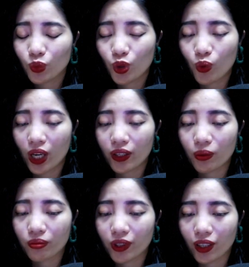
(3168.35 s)
Đúng là
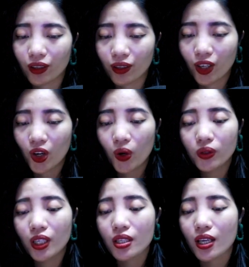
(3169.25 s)
đồng tiền có
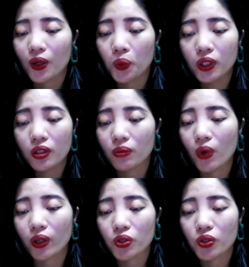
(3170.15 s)
thể giải quyết được mọi